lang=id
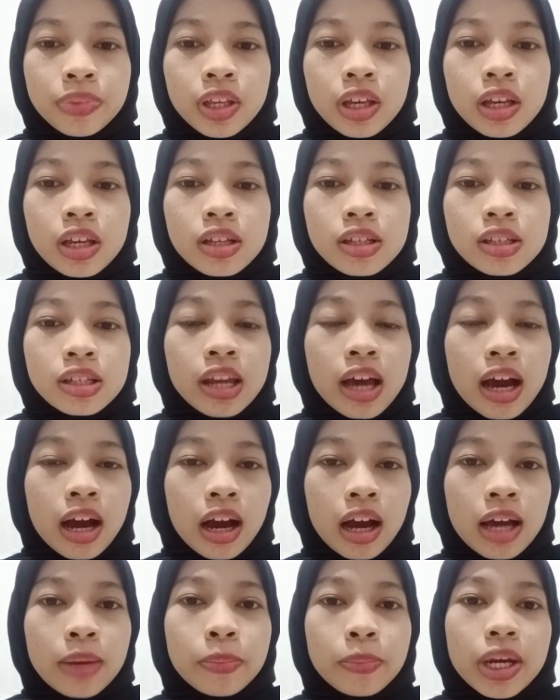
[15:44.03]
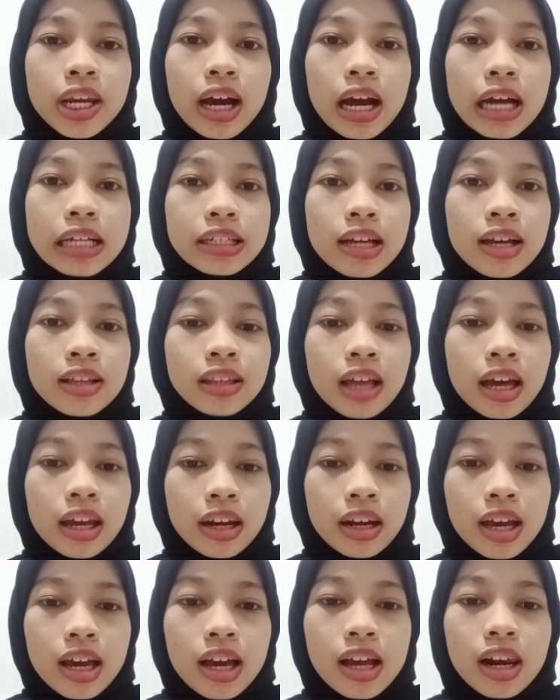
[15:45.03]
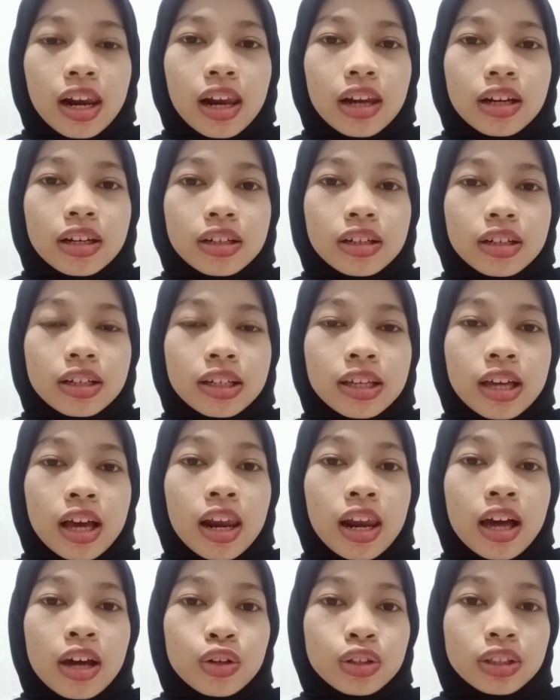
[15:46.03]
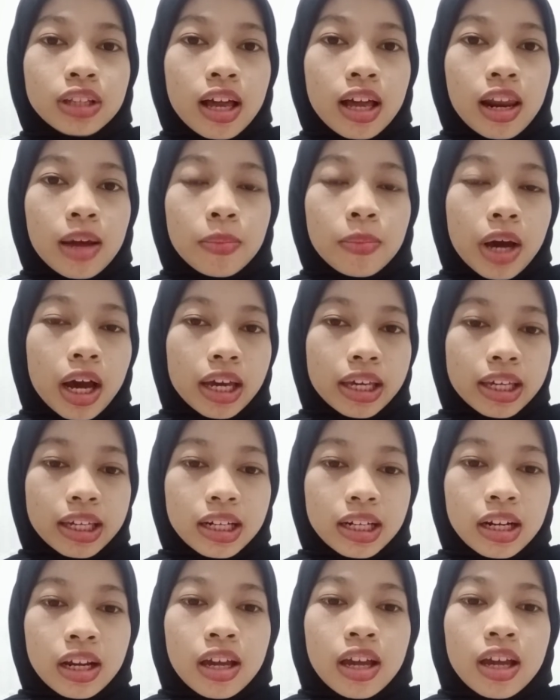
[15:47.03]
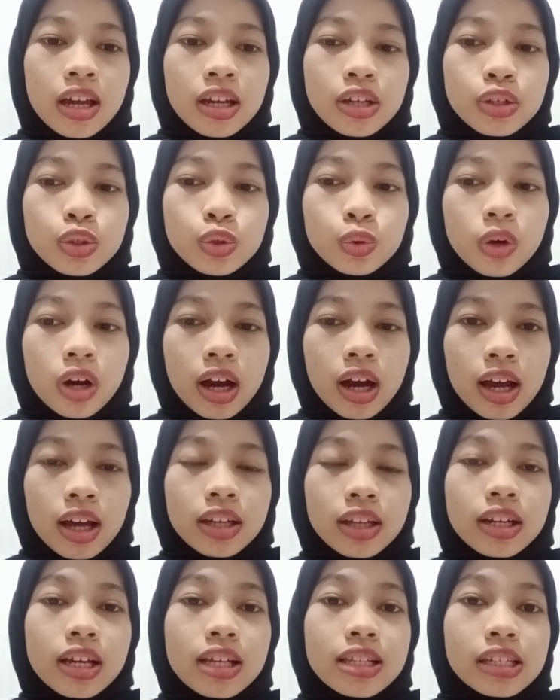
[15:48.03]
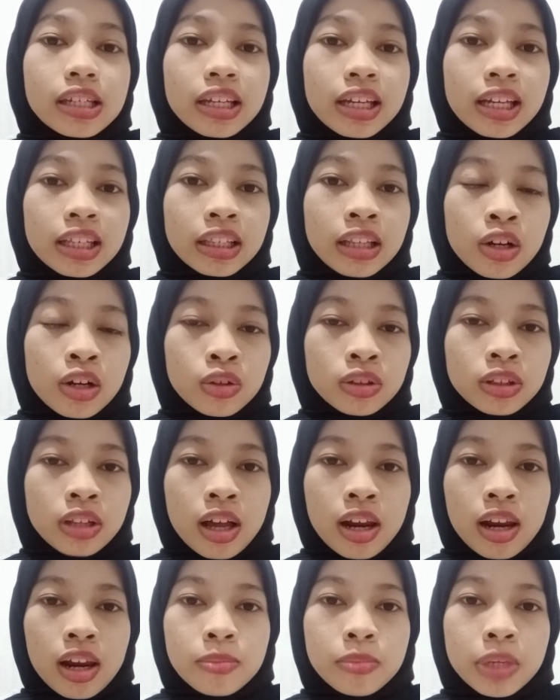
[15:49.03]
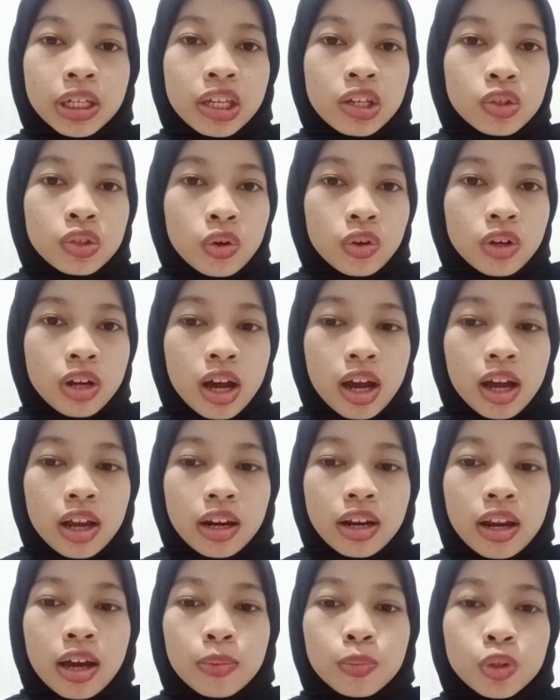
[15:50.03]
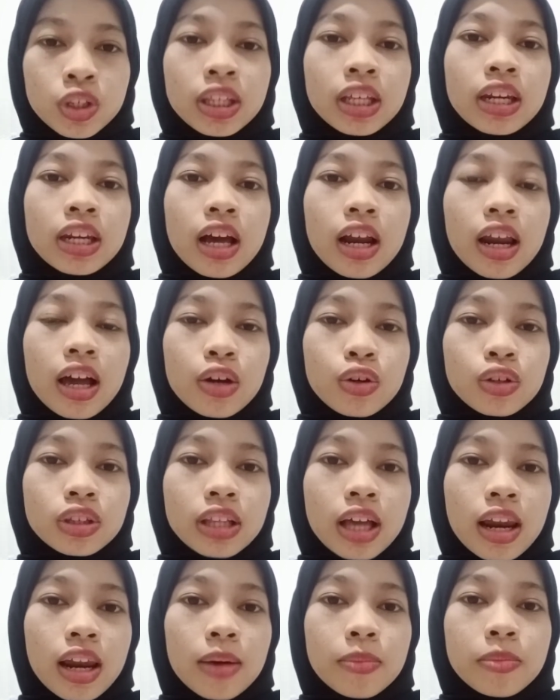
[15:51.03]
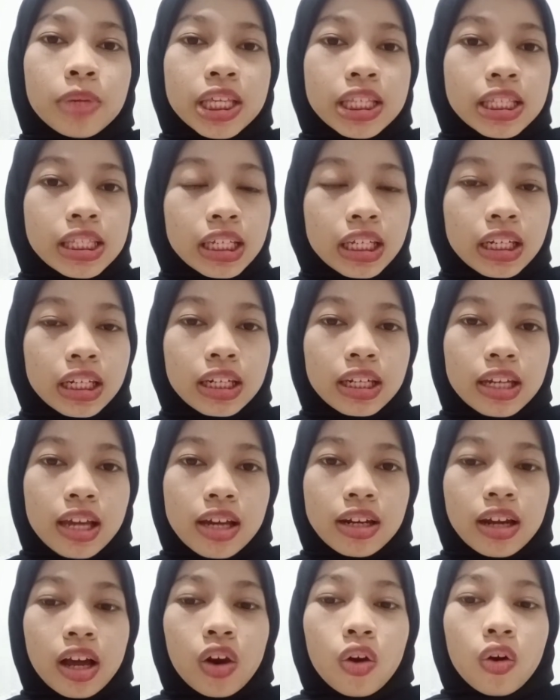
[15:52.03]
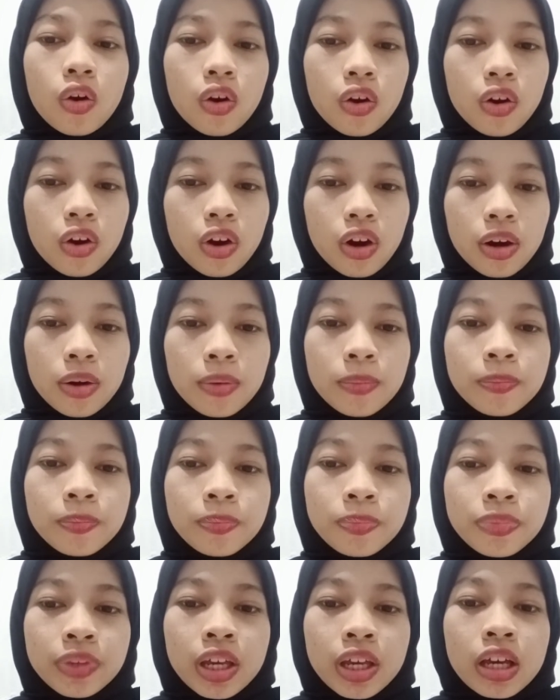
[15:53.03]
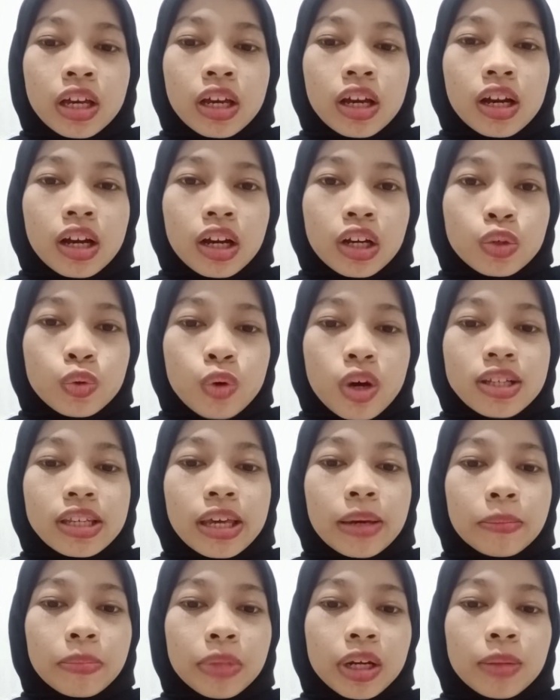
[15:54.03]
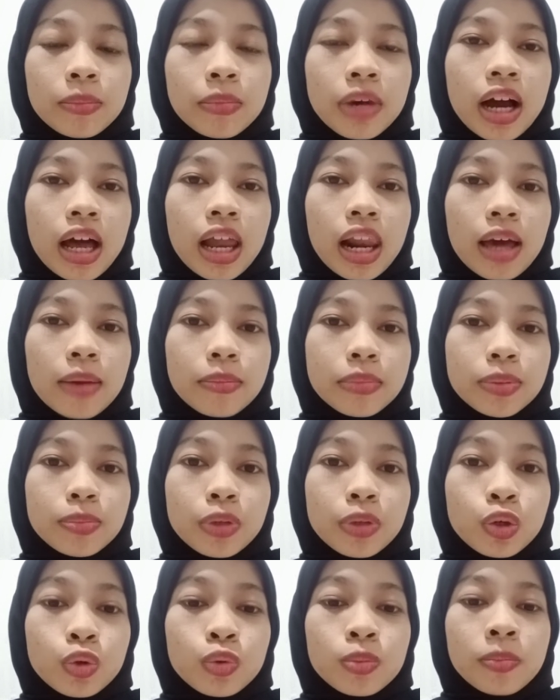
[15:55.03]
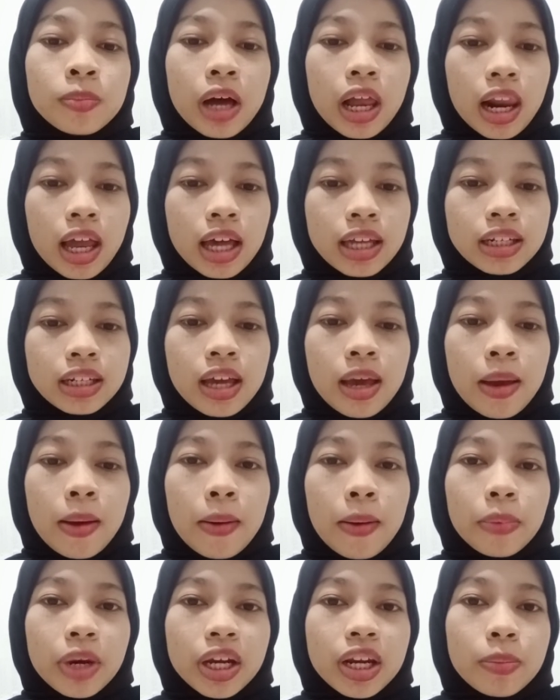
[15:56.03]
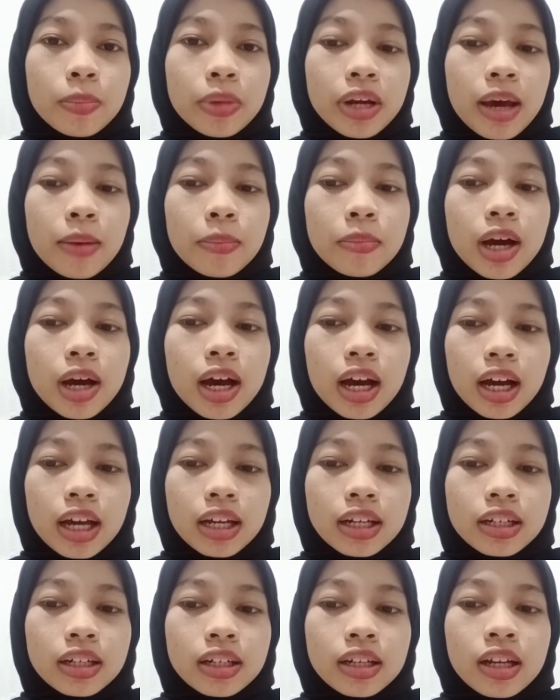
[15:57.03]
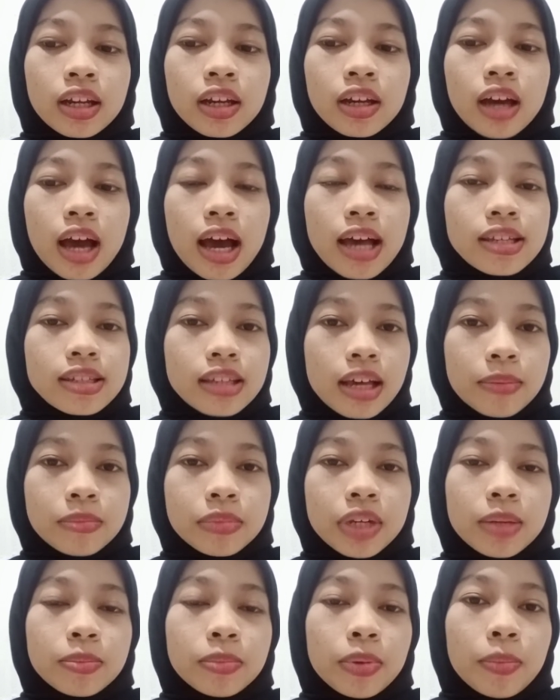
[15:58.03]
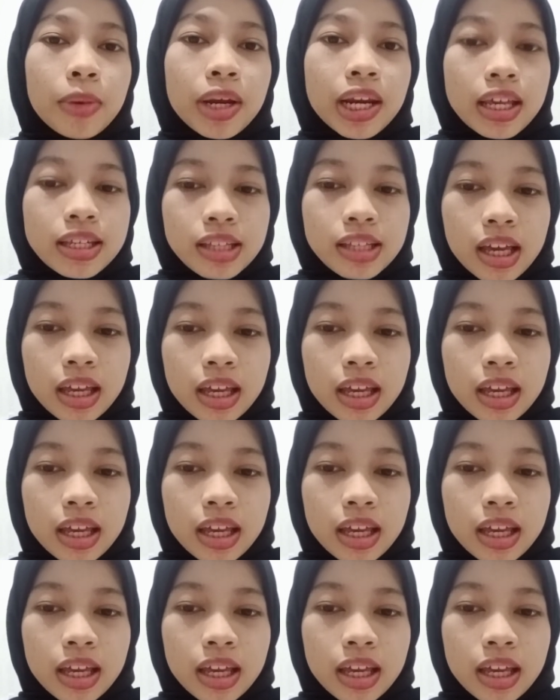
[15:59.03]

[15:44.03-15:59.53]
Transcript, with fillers: Sedangkan pada kacang tanah, ia larut dalam air, cuka, dan sedikit larut dalam baking soda, namun tidak larut dalam bensin dan alkohol. Kedua sampel mengalami penggumpalan pada penambahan asam dan pemanasan.